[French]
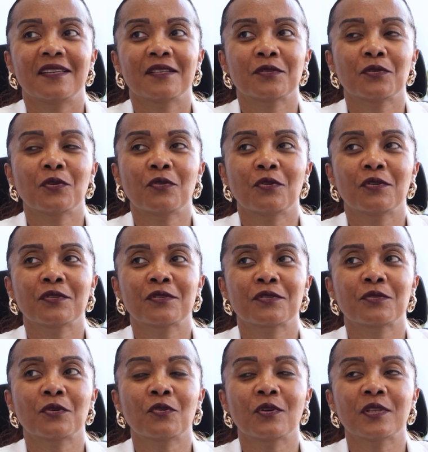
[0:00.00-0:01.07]
son,
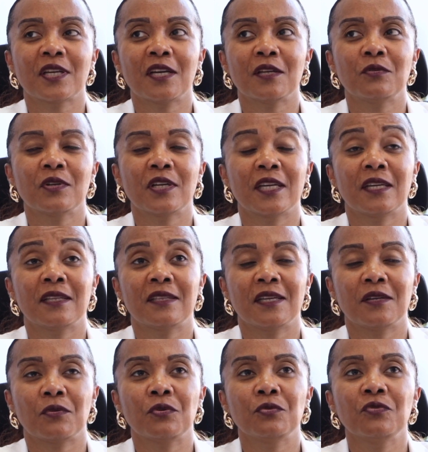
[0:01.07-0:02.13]
son contrat donc a
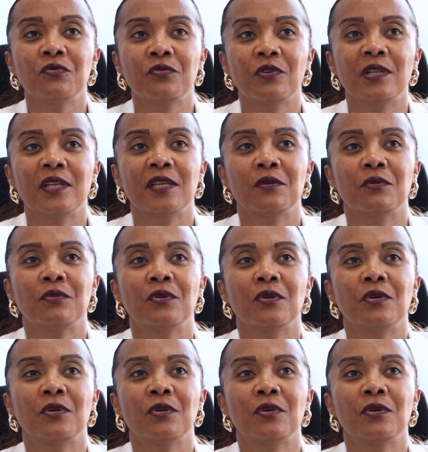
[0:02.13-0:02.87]
été renouvelé